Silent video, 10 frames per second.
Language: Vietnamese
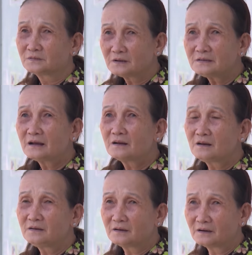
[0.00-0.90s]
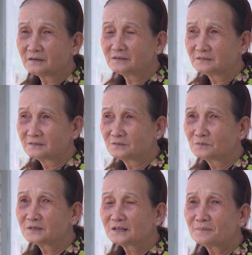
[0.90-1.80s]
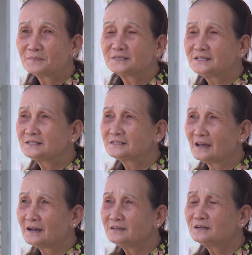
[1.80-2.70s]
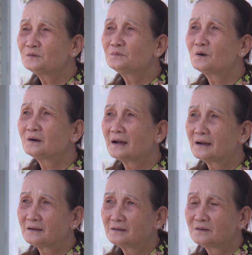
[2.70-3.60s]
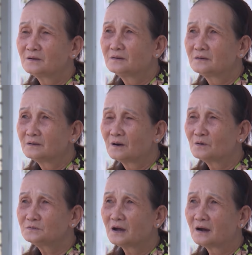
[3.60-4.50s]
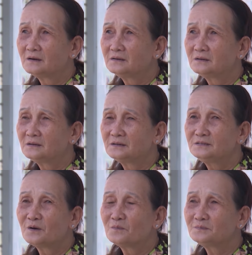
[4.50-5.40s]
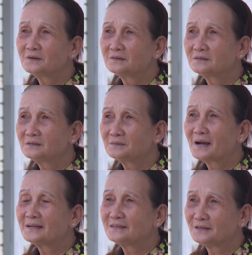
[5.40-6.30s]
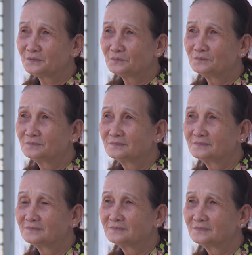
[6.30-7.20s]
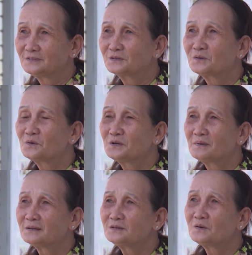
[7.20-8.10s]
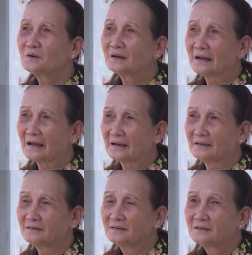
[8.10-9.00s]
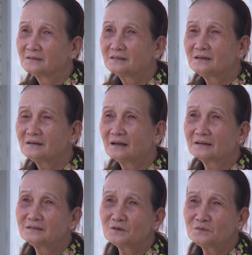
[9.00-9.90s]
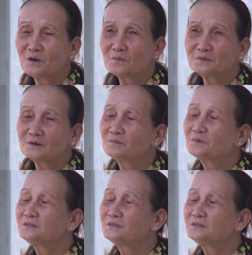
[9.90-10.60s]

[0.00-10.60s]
Tới gia đình nữa, quan tâm và chia sẻ những lúc khó khăn, hỗ trợ à, vốn được 3 à, triệu cho cô đi bán số hàng ngày tuy là cái số vốn nó không có